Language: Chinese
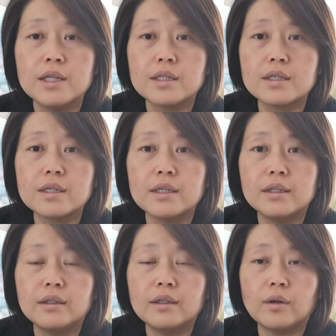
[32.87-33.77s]
这是一
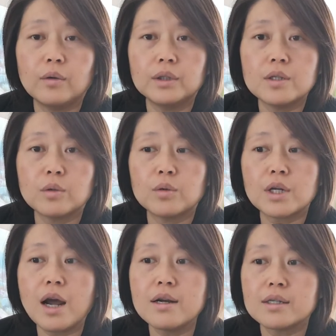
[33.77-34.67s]
个楼呢，总共
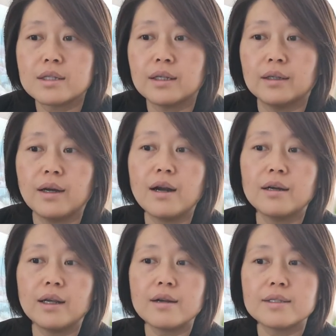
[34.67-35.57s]
是二十层，二
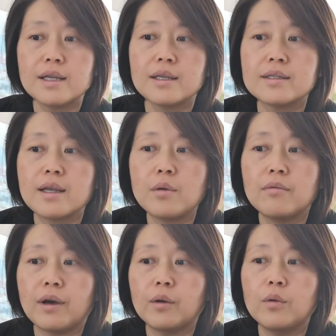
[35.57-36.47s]
零二三年三月
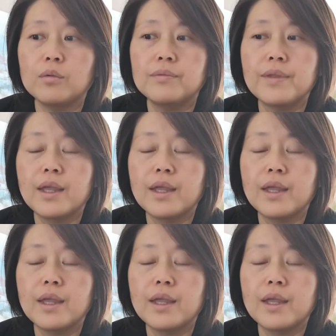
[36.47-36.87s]
完工，